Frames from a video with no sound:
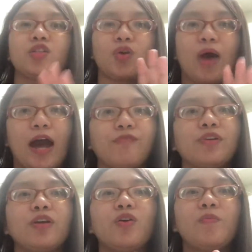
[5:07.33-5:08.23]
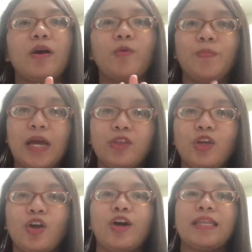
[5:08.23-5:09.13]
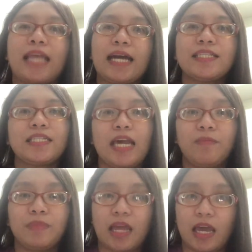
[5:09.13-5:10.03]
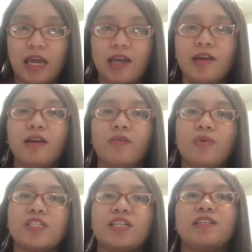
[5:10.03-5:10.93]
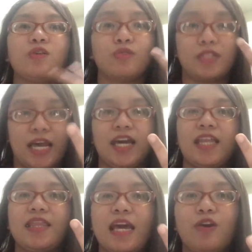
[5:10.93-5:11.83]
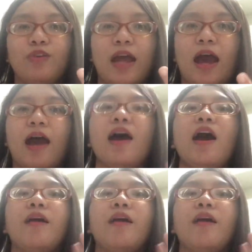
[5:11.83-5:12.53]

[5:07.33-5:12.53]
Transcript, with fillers: So, after ko makumpleto yon that same day, which is yung second day ko na,